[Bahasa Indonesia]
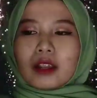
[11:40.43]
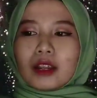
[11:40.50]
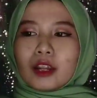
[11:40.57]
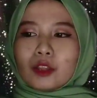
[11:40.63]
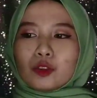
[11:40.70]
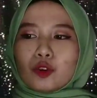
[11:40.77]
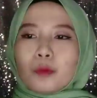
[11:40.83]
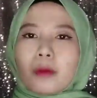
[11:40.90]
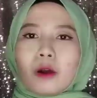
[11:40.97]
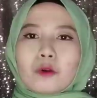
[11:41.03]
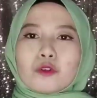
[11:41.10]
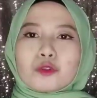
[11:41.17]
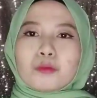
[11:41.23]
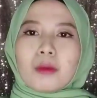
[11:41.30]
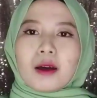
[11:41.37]
ini tuh
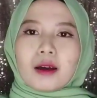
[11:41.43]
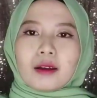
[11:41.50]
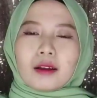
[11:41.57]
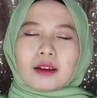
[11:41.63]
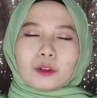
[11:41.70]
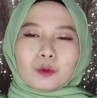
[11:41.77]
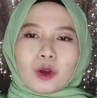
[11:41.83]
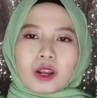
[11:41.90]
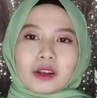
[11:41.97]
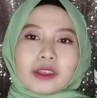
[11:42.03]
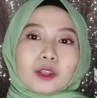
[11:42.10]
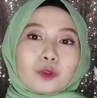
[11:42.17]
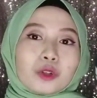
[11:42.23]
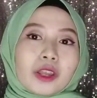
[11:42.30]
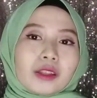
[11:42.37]
bagus banget,
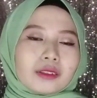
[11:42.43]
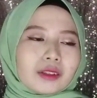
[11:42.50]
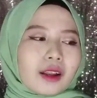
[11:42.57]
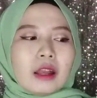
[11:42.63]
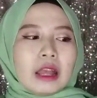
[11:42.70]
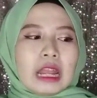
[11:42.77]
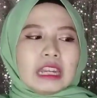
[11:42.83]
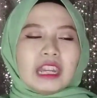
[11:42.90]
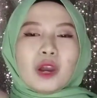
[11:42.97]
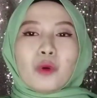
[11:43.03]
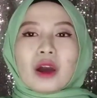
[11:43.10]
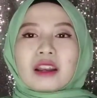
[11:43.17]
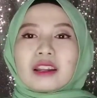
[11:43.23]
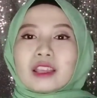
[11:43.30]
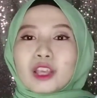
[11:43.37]
warnanya tuh netral dia. Dia
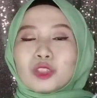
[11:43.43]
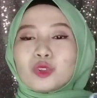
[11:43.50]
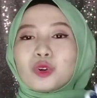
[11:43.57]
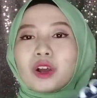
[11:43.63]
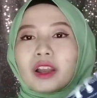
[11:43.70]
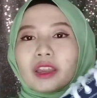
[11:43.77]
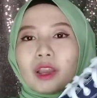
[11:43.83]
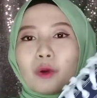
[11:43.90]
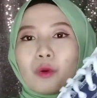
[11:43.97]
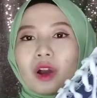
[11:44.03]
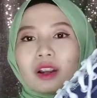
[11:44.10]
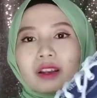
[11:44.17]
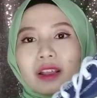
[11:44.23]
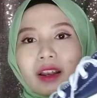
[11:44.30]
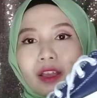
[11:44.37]
warnanya tuh kayak
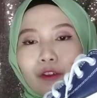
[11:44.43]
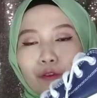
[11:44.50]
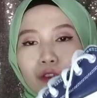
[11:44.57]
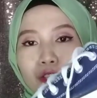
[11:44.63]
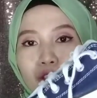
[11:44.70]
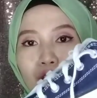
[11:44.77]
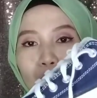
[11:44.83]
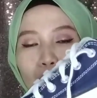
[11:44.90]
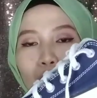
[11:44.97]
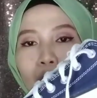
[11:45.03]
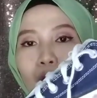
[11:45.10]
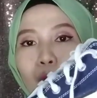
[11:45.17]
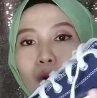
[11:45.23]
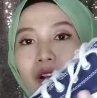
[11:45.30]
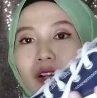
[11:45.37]
warna Levi's gitu,
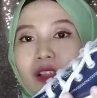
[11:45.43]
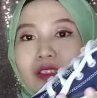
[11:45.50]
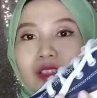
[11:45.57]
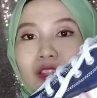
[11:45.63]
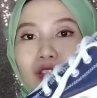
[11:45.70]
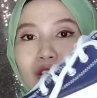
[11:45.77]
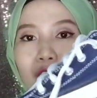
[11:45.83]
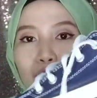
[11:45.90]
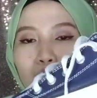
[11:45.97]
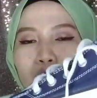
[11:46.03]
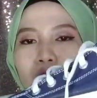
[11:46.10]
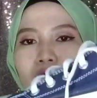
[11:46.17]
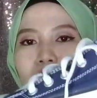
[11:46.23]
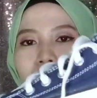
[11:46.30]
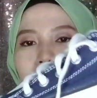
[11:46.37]
kayak warna jeans gitu.
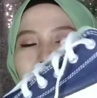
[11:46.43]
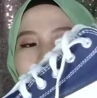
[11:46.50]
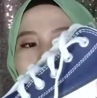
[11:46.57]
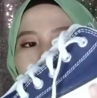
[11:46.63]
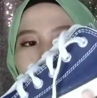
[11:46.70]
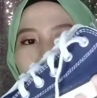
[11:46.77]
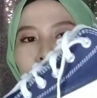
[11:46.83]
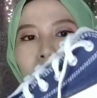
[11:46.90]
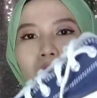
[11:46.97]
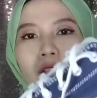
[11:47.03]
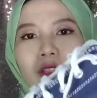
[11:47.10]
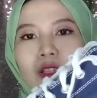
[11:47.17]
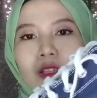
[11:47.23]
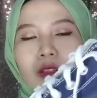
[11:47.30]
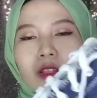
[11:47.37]
Jadi kalian cocok
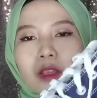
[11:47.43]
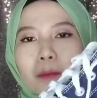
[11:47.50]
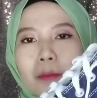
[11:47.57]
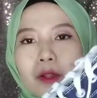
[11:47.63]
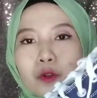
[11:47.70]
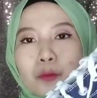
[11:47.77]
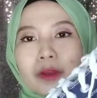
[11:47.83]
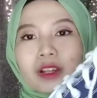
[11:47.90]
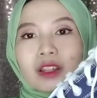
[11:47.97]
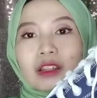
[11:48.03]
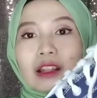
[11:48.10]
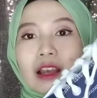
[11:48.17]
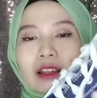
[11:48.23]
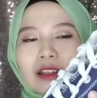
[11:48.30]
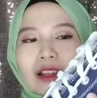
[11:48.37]
banget nih
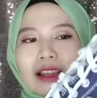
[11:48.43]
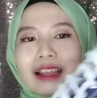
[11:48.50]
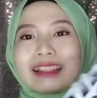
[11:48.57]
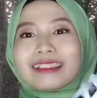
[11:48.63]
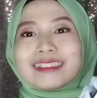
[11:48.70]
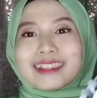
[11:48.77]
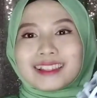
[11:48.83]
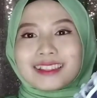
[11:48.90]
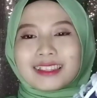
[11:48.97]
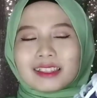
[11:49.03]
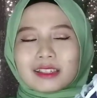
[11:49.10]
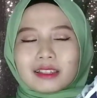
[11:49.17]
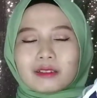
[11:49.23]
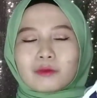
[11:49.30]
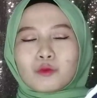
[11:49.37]
dipadu-padankan dengan jeans
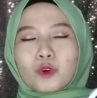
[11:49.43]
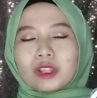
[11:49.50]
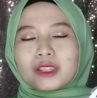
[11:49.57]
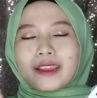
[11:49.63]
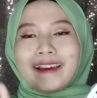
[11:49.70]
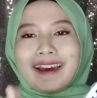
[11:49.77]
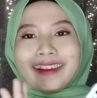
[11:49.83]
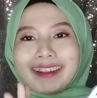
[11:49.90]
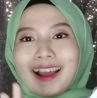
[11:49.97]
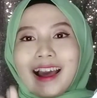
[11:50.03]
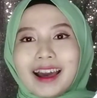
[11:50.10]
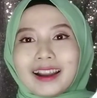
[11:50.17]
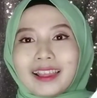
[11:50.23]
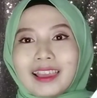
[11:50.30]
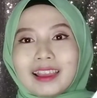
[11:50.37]
buat
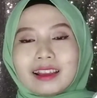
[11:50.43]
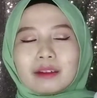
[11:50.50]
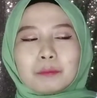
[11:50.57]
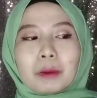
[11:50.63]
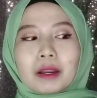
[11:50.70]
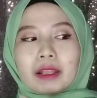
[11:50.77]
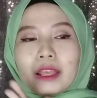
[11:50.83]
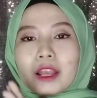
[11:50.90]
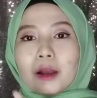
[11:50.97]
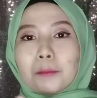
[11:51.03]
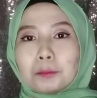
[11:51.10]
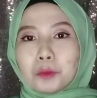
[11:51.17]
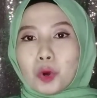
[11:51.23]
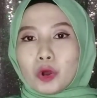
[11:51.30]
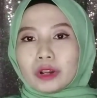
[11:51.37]
sehari-hari pergi ke
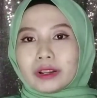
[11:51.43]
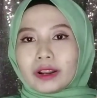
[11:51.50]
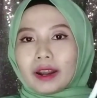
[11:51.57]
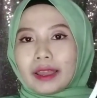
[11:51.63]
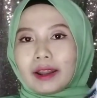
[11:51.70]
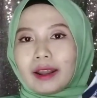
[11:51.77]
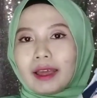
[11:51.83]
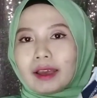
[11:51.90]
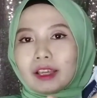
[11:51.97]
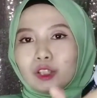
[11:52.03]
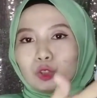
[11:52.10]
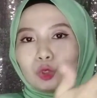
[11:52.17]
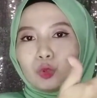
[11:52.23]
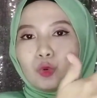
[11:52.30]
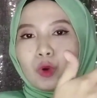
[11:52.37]
mall dan
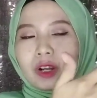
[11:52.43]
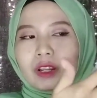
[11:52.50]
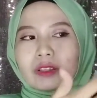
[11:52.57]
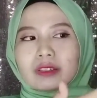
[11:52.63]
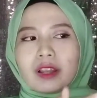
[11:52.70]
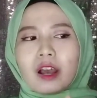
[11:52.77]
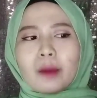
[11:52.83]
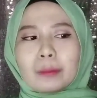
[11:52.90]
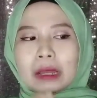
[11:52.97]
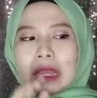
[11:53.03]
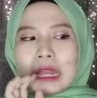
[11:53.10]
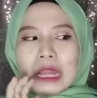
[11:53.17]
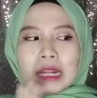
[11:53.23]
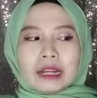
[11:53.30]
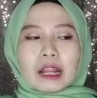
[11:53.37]
lain-lain tuh warnanya cakep
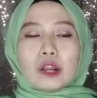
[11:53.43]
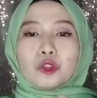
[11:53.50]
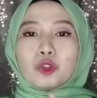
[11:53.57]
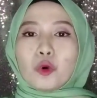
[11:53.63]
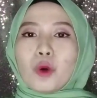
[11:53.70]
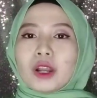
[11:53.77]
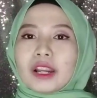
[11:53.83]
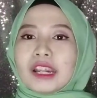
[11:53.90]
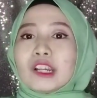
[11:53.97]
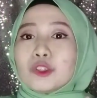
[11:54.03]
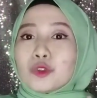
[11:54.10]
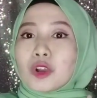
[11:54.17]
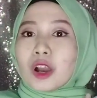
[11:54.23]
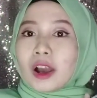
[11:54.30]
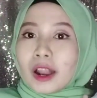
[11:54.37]
dan untuk warna ini
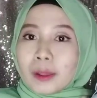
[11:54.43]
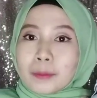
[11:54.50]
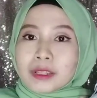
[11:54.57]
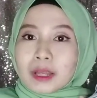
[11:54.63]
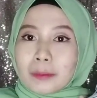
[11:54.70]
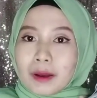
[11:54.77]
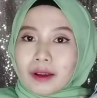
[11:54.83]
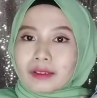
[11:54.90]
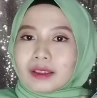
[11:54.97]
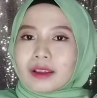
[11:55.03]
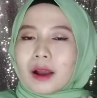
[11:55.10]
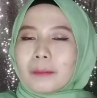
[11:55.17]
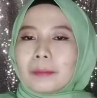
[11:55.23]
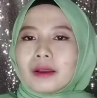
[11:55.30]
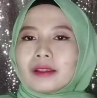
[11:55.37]
juga kalian bisa banget
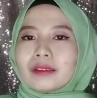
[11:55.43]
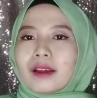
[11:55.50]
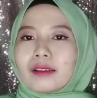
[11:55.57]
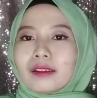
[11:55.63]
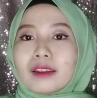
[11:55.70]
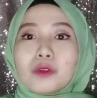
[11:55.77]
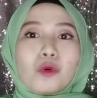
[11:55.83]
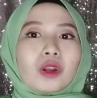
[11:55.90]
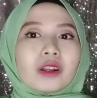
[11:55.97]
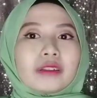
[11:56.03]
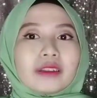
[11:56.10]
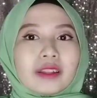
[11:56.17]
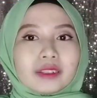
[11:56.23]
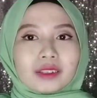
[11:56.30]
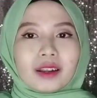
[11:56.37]
nih kapelan karena ini
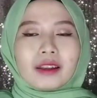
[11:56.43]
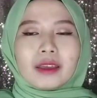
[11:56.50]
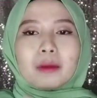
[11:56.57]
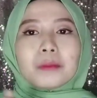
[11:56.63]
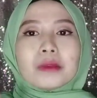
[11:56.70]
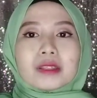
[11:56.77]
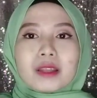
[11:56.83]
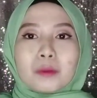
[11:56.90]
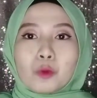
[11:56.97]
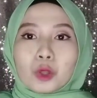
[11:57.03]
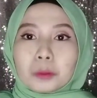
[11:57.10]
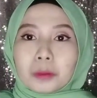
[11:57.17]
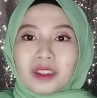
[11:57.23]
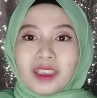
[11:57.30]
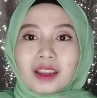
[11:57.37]
warnanya netral ya bisa
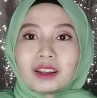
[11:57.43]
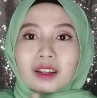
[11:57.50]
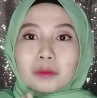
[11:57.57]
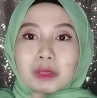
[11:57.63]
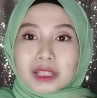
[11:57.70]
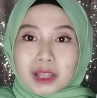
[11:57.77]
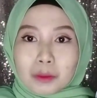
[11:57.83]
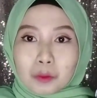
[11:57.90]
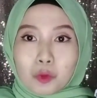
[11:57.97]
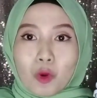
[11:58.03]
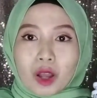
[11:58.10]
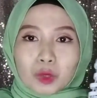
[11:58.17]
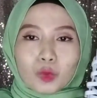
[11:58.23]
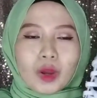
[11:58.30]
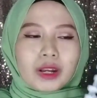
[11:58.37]
buat pria dan bisa
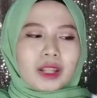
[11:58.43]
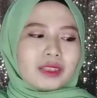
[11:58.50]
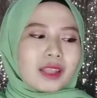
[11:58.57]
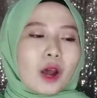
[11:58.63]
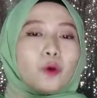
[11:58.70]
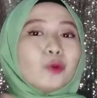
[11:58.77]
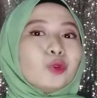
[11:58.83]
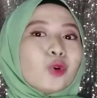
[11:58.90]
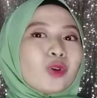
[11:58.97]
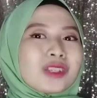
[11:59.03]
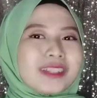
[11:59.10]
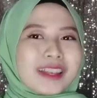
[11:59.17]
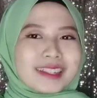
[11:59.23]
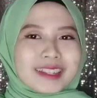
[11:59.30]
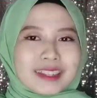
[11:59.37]
buat wanita untuk
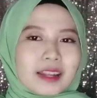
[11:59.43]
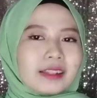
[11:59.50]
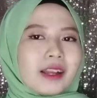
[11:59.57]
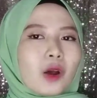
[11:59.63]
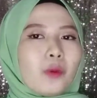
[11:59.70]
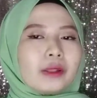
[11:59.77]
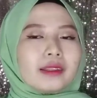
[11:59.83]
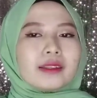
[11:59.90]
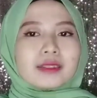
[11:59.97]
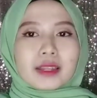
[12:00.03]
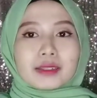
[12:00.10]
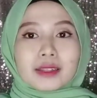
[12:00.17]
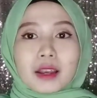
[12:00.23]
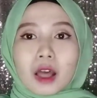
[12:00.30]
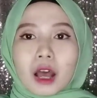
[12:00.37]
size nya jangan khawatir
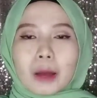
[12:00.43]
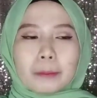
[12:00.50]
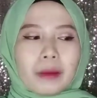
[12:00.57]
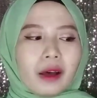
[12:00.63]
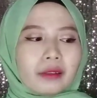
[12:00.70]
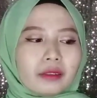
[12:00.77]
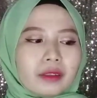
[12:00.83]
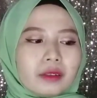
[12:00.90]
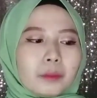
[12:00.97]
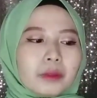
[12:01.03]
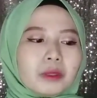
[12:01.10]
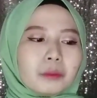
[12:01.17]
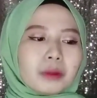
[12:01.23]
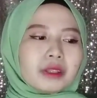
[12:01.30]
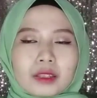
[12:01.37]
size nya lengkap banget nih
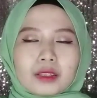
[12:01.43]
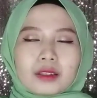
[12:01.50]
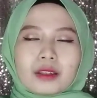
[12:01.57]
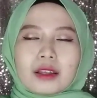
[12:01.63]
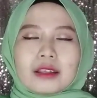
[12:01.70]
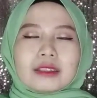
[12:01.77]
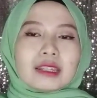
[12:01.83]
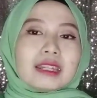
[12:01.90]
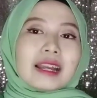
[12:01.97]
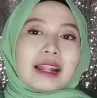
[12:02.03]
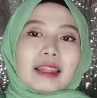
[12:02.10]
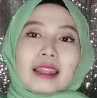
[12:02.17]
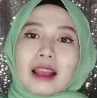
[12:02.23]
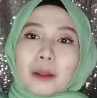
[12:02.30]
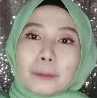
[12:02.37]
teman-teman jadi jadi
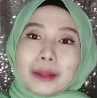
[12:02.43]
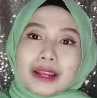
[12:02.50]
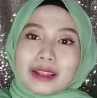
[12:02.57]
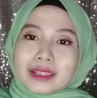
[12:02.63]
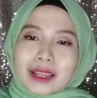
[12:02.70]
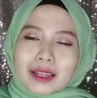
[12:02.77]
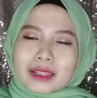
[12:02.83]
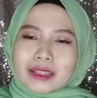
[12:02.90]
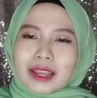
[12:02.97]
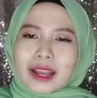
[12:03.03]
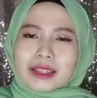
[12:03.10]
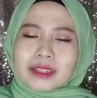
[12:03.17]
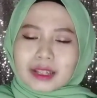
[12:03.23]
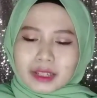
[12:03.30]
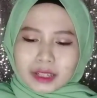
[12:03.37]
kalian tinggal pilih size nya
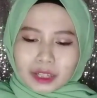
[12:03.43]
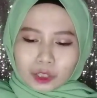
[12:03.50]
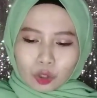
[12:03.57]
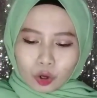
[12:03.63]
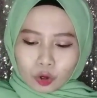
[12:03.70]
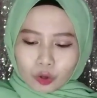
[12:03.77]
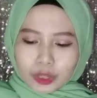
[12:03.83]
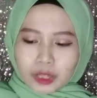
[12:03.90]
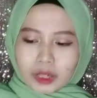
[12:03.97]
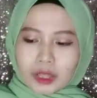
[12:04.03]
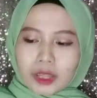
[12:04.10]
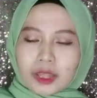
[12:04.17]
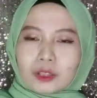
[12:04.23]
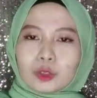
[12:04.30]
aja nih di toko ini